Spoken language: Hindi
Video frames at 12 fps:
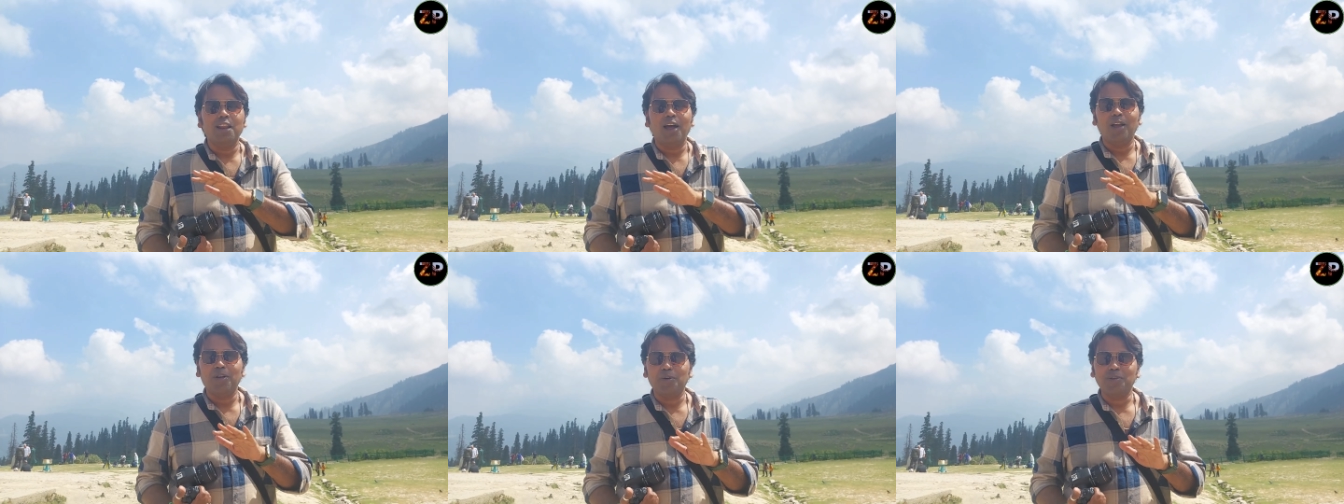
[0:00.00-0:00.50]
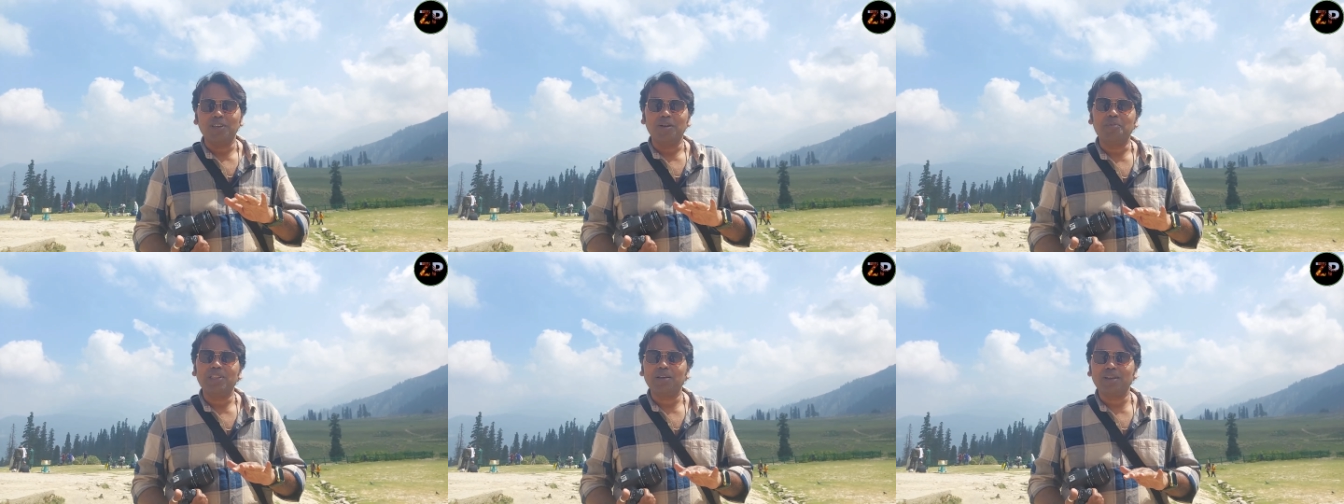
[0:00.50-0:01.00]
लायक होता
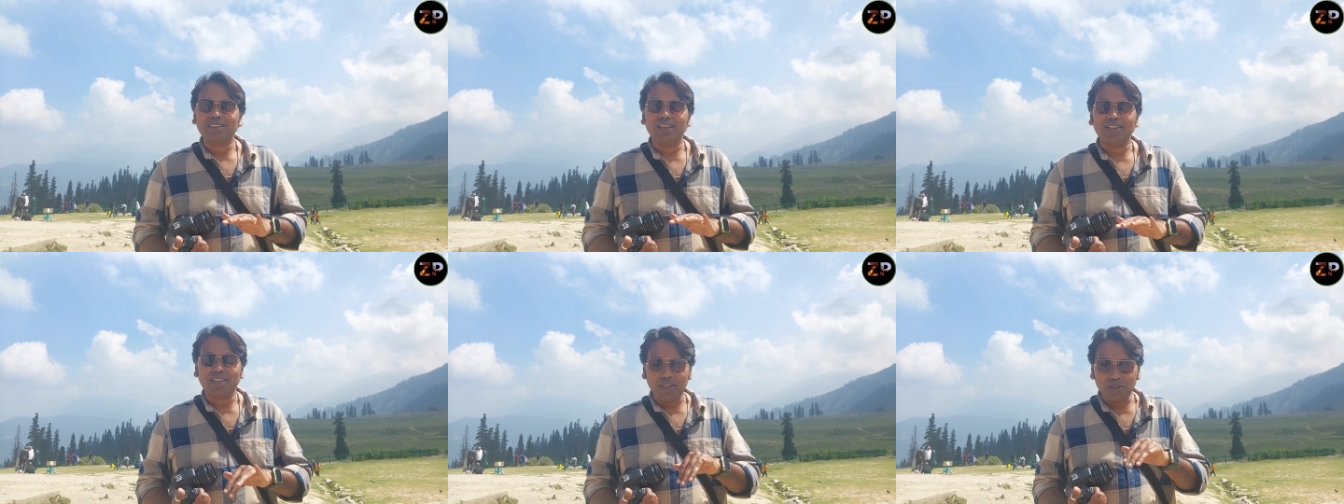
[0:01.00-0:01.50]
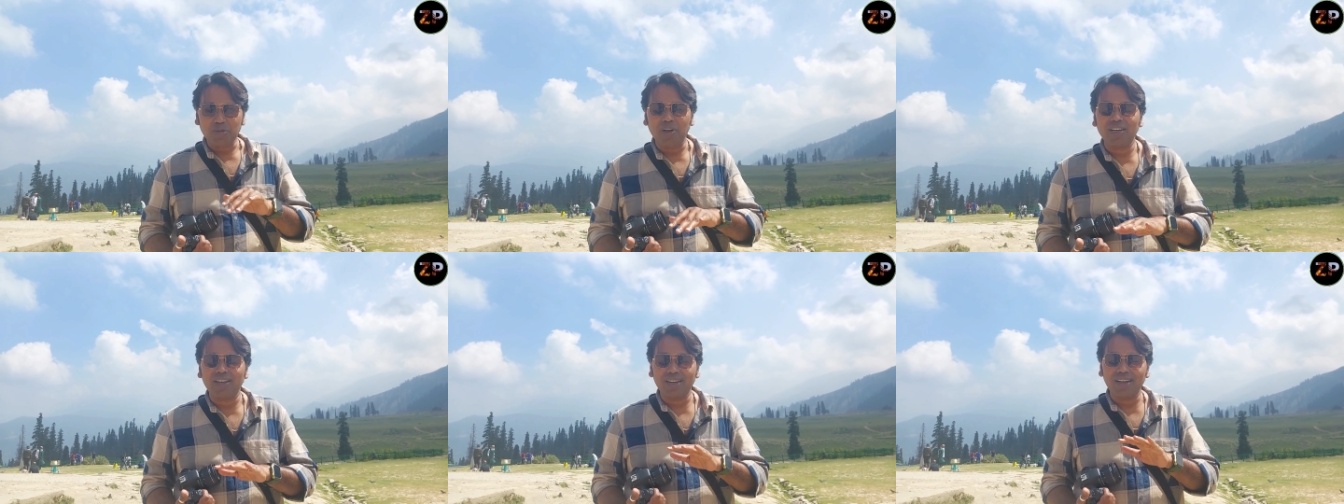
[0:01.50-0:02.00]
है मतलब ऐसा लगता है कि
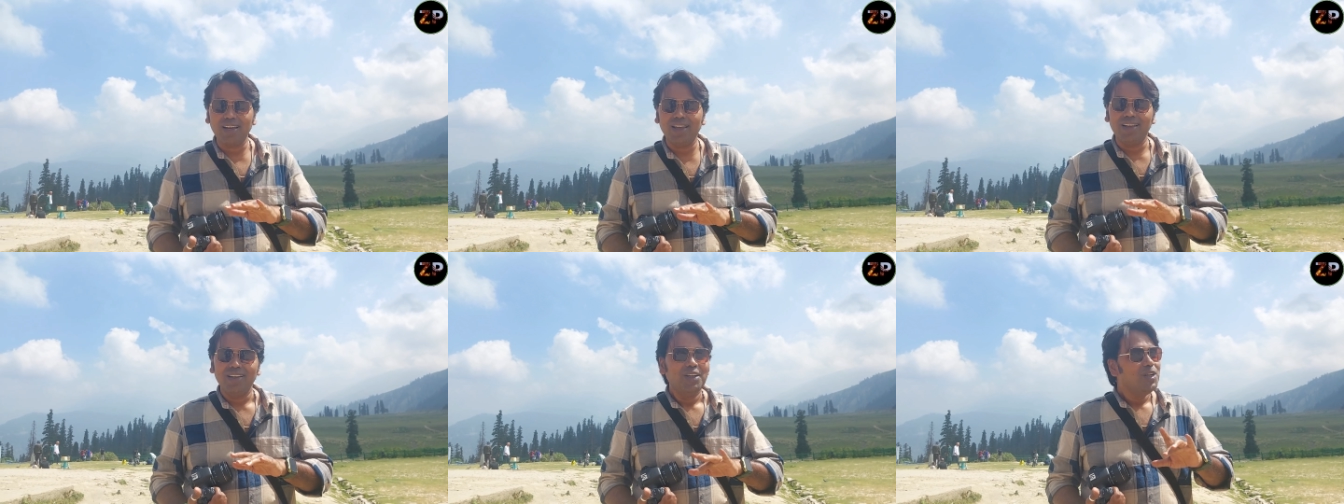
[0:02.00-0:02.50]
स्वर्ग अगर है